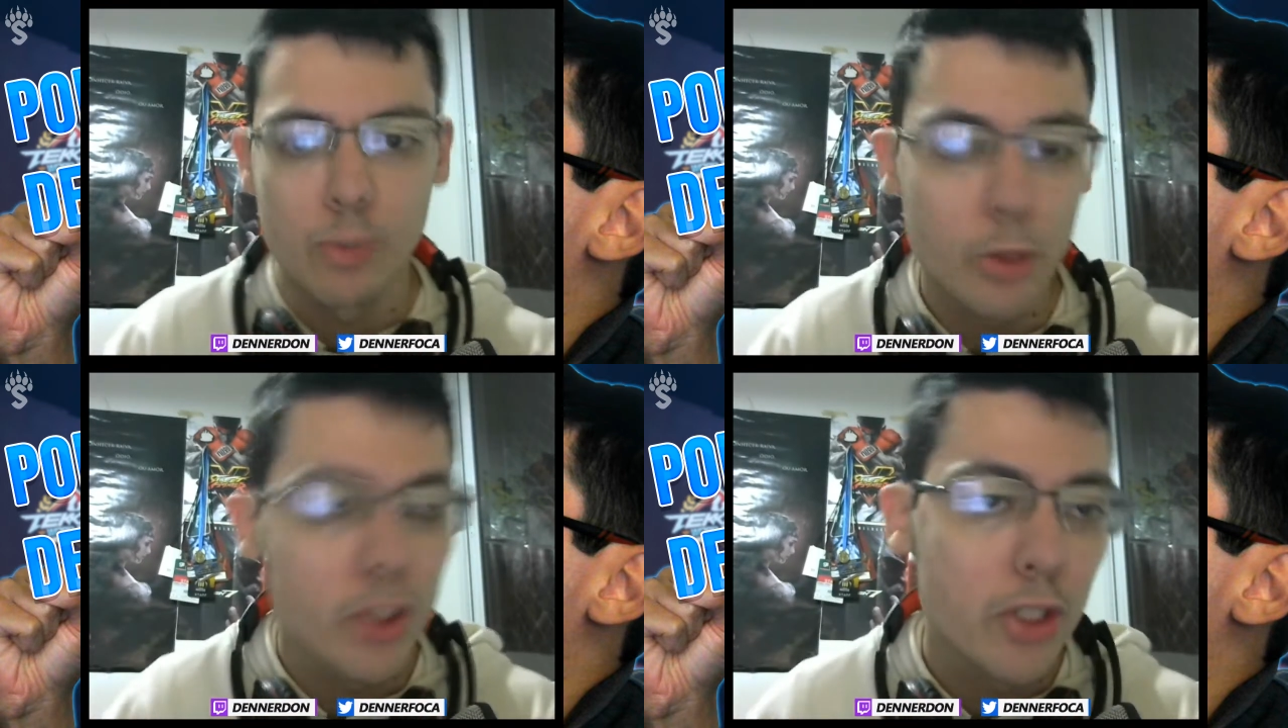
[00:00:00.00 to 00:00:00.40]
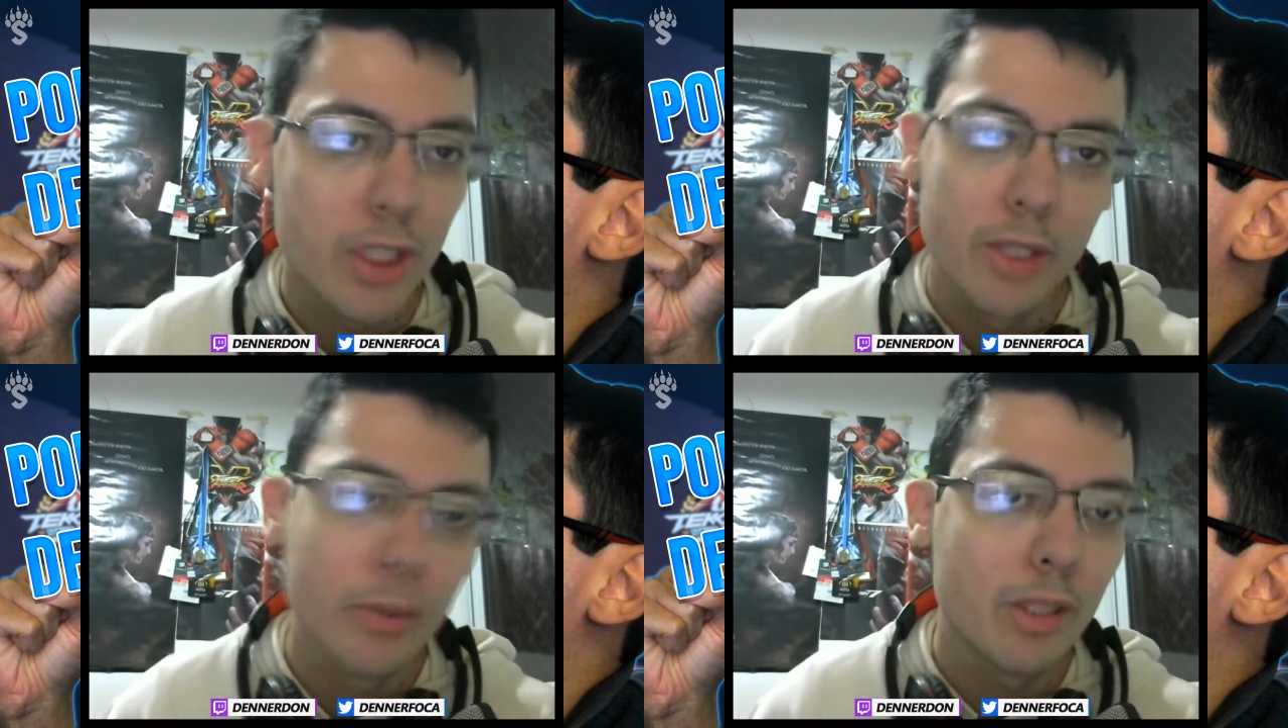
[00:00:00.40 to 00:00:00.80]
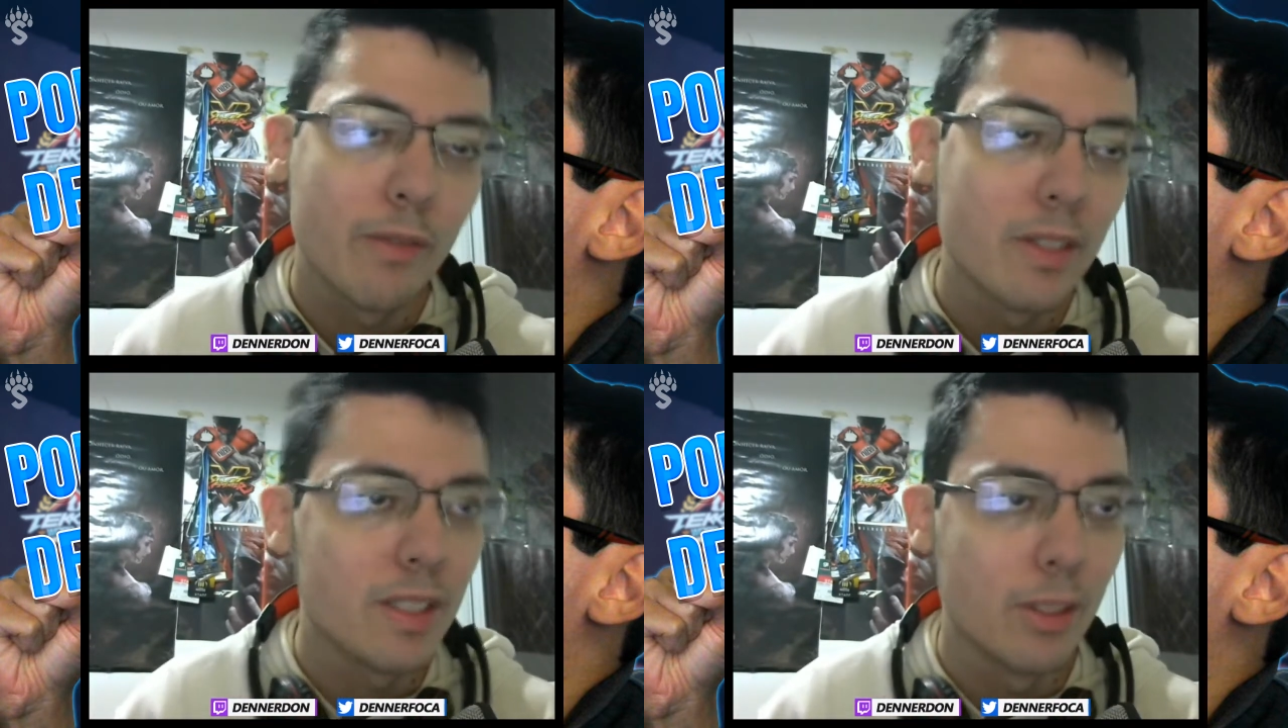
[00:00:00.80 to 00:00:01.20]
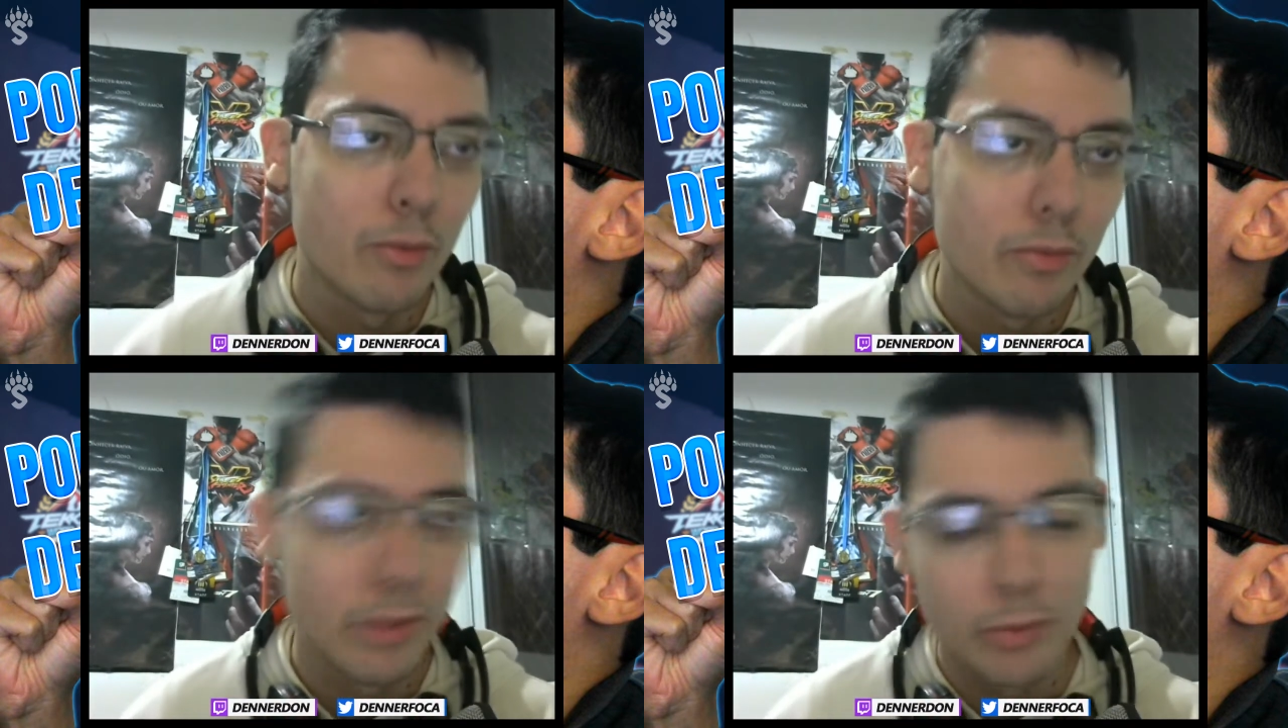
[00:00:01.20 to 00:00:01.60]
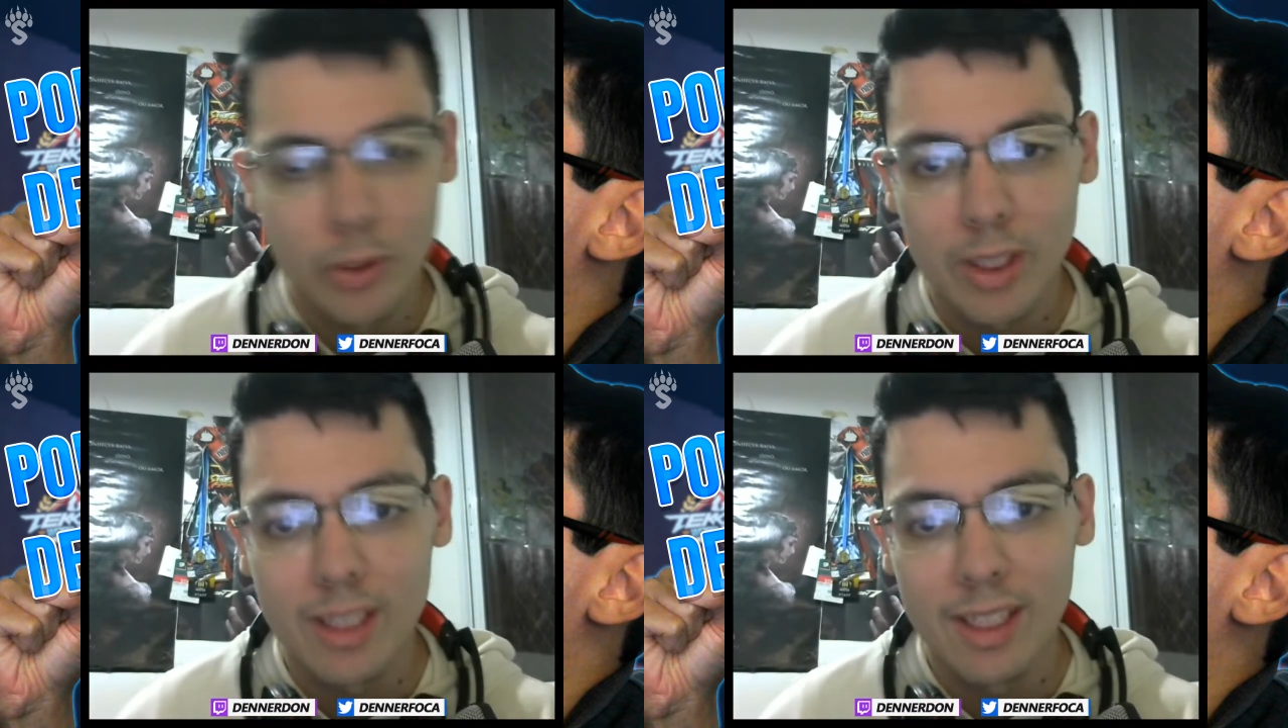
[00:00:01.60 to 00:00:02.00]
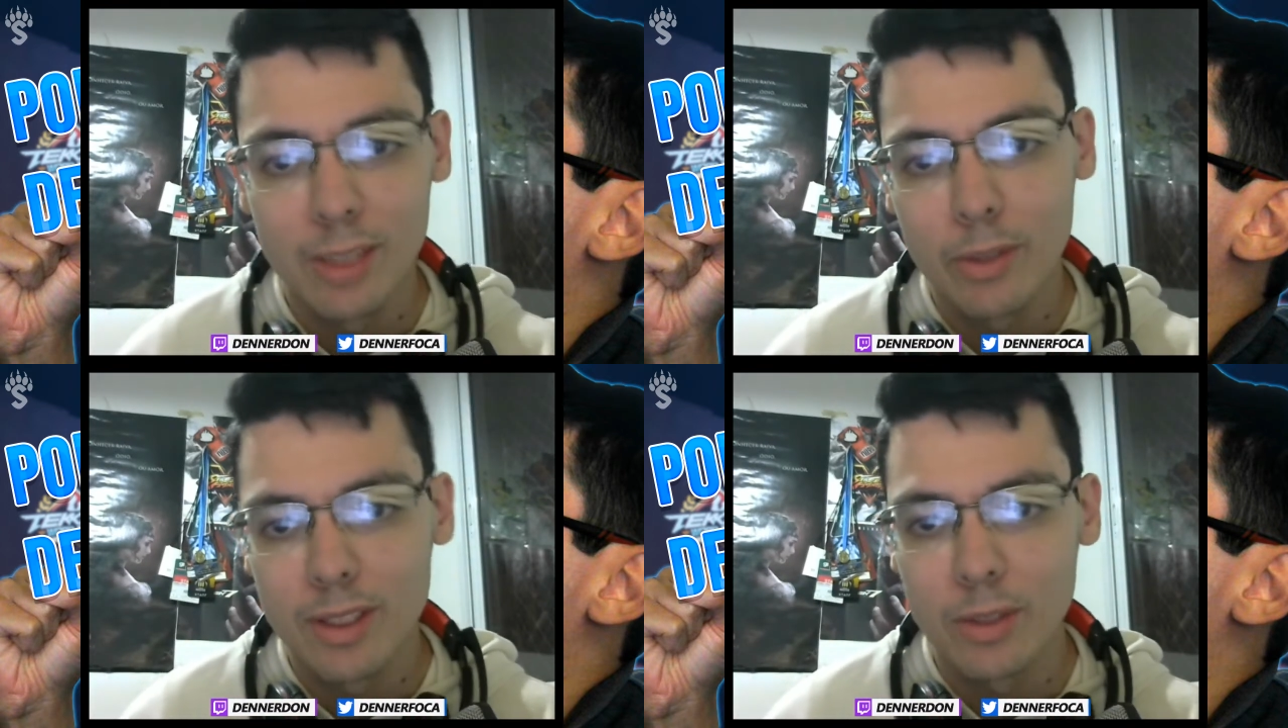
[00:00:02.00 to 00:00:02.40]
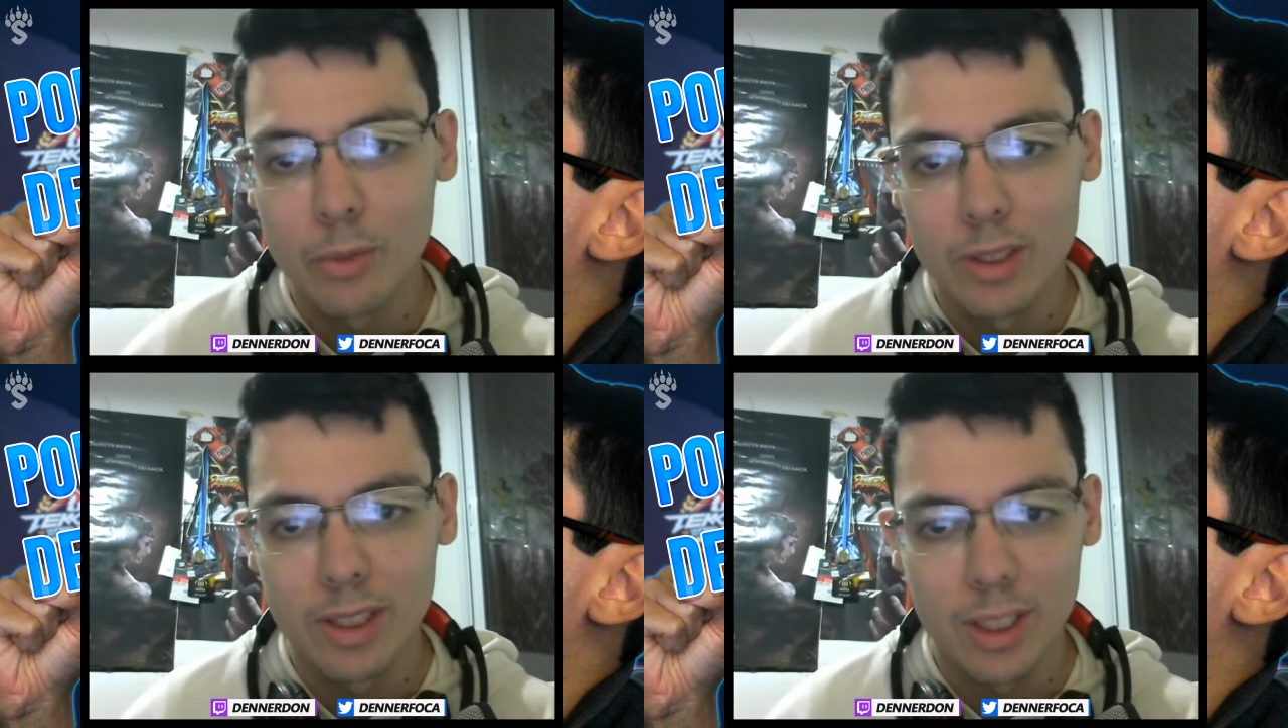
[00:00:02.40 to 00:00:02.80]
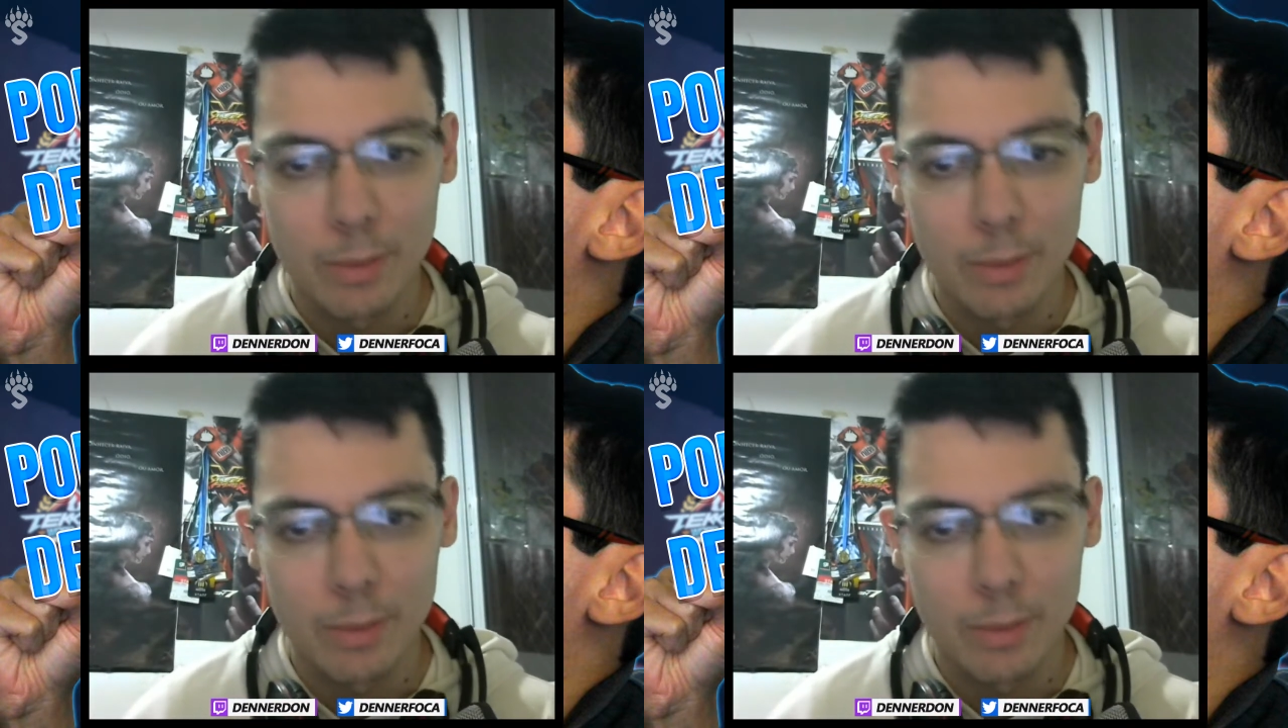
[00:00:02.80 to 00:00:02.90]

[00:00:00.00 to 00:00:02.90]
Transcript: Hoje em dia eu talvez não, não jogue tanto assim com estranhos,